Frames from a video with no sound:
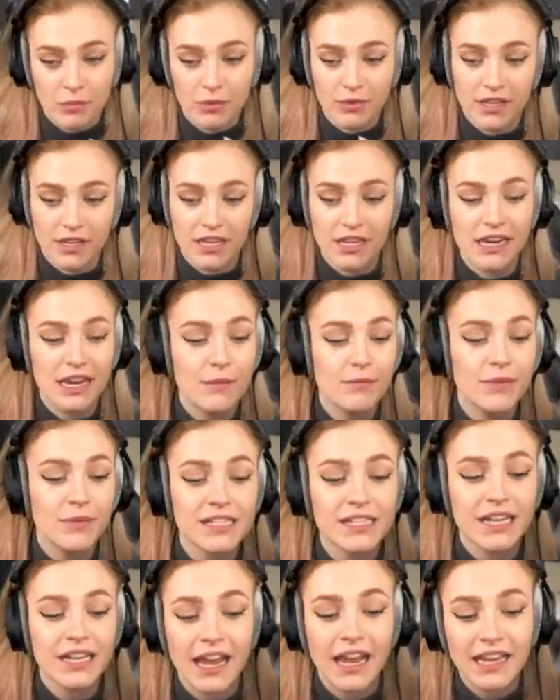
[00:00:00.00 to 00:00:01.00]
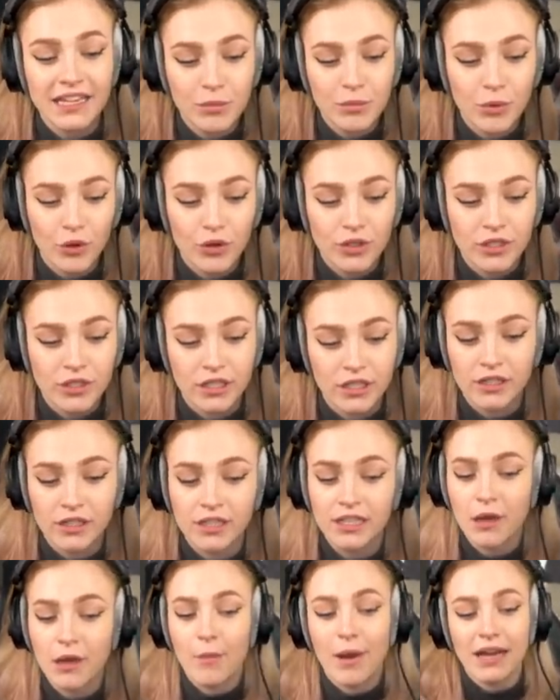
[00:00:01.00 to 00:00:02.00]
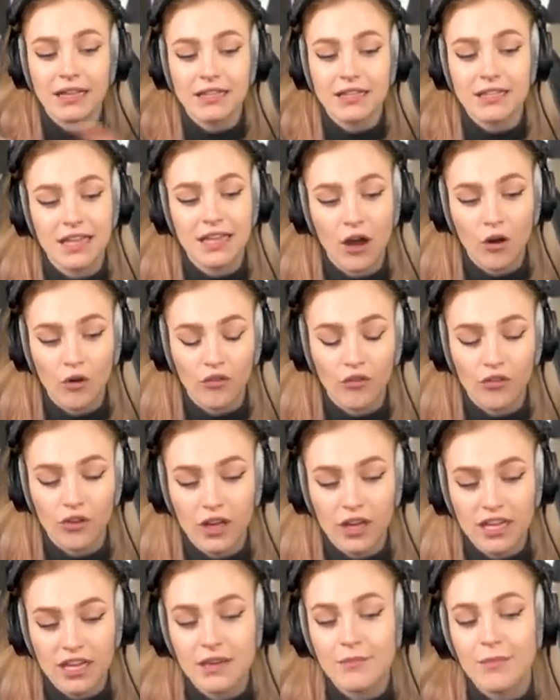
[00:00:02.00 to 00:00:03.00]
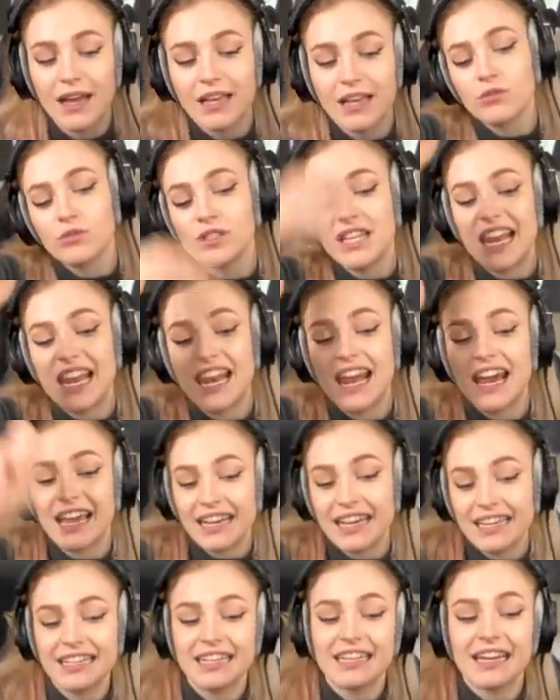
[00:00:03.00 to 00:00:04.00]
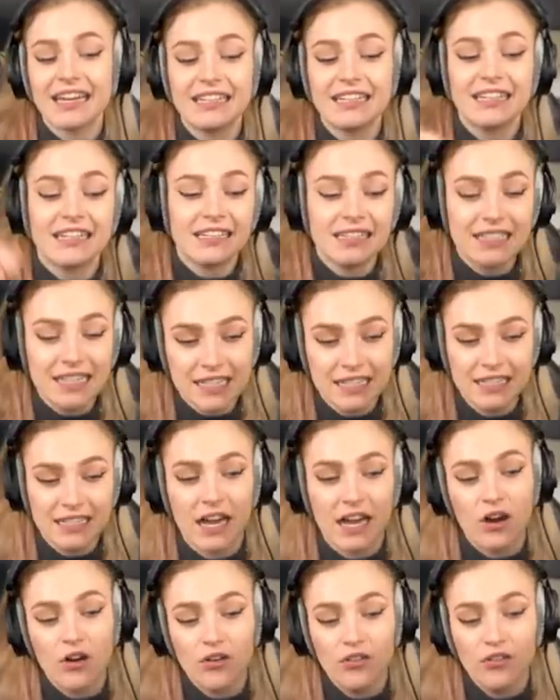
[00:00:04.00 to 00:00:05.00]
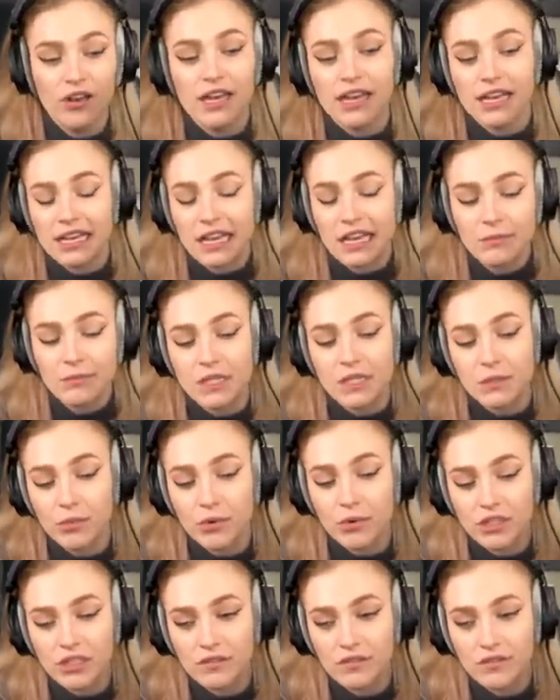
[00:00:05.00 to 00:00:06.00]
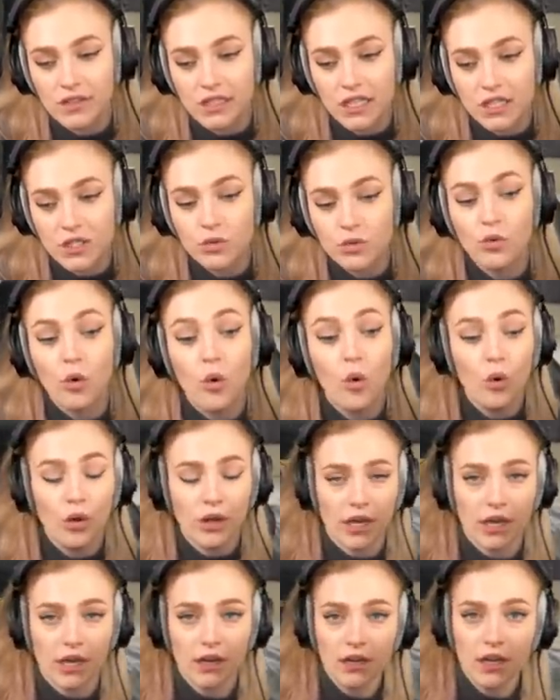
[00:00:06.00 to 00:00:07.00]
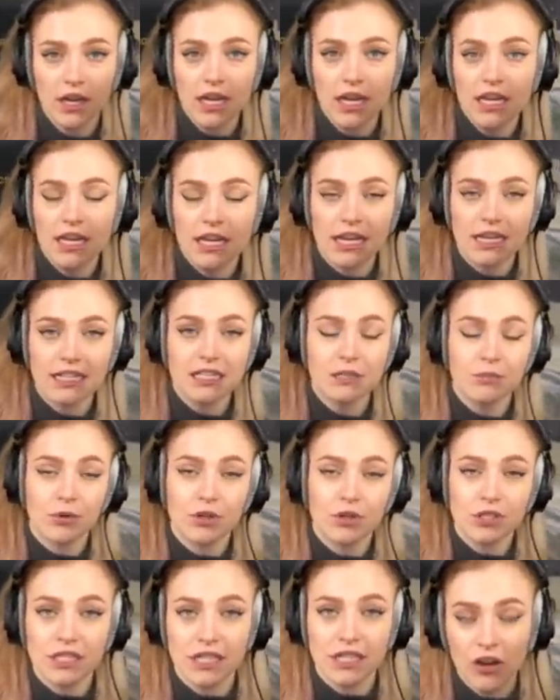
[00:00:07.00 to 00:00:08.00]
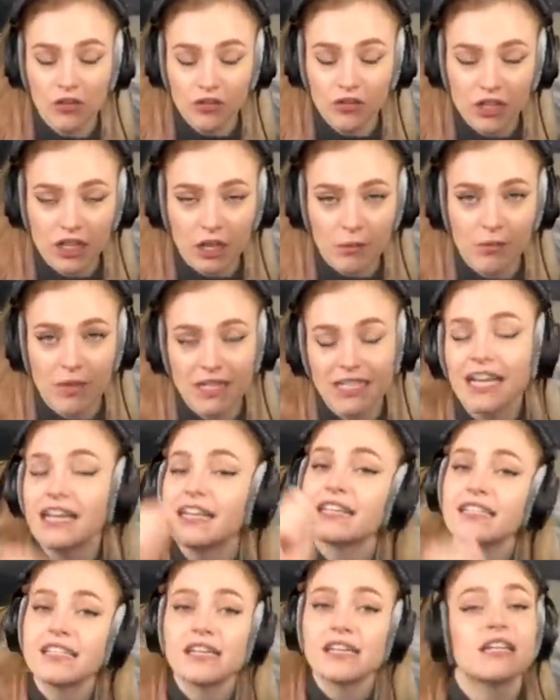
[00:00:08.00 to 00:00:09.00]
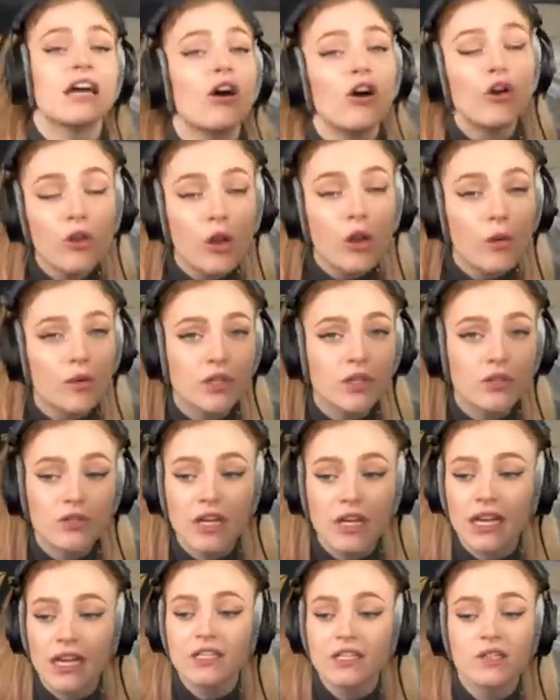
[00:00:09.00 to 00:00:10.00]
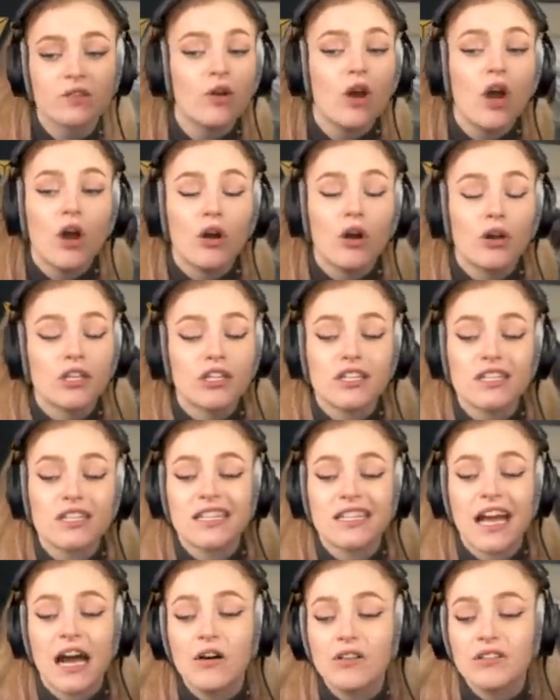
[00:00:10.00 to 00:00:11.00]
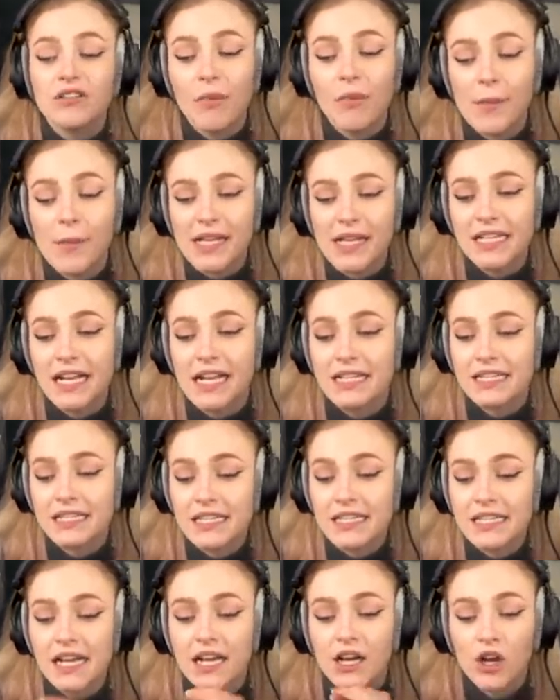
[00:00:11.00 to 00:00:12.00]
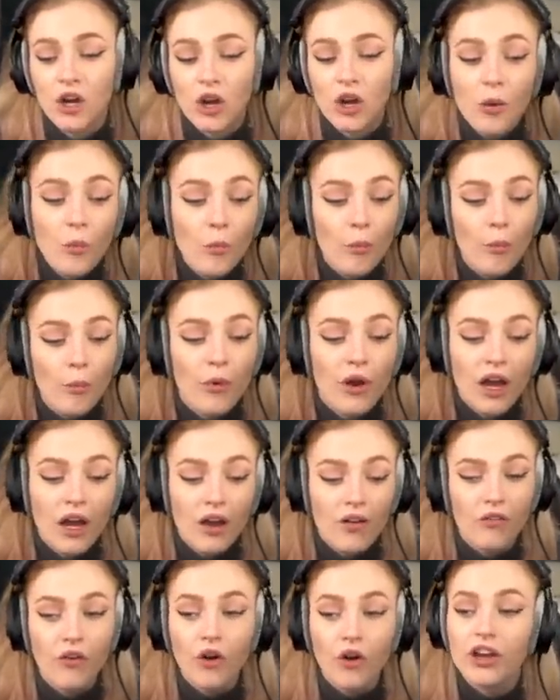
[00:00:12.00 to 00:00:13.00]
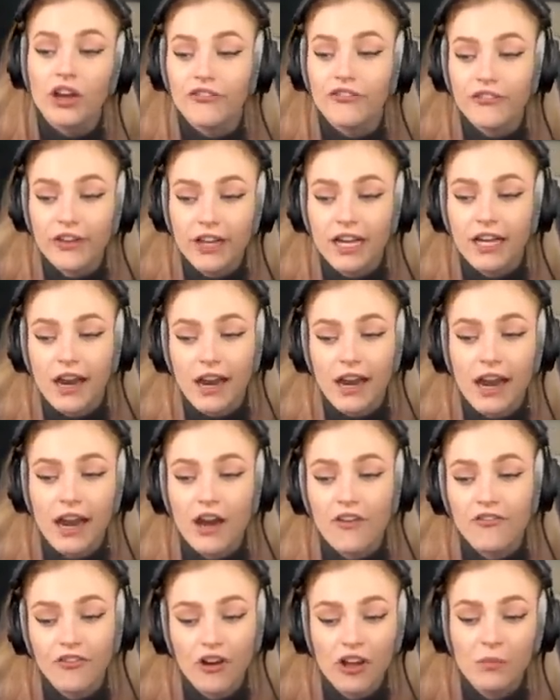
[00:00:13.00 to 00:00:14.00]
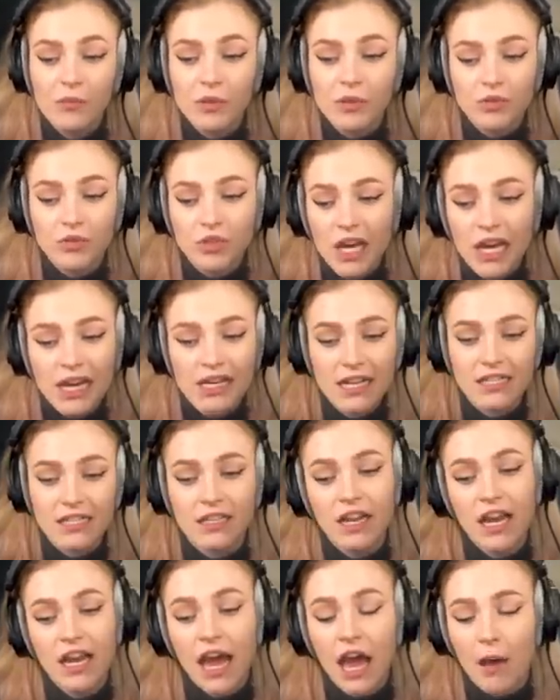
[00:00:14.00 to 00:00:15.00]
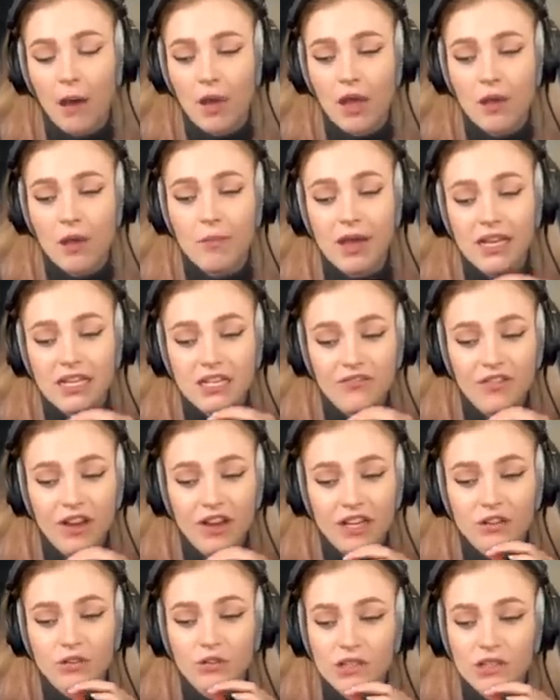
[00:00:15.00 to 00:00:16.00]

Ihr nehmt das gleiche Brötchen. Ihr macht es auf. Ihr macht Nutella richtig, richtig dick drauf klappt das Brötchen wieder zu. Oder ihr lasst das Brötchen aufklappt, macht die andere Seite auch noch mit Nutella zu und es ist tausendmal besser als dieser Klumpen, wo eure Finger danach voll mit Nutella sind, aber ihr im Endeffekt nur ein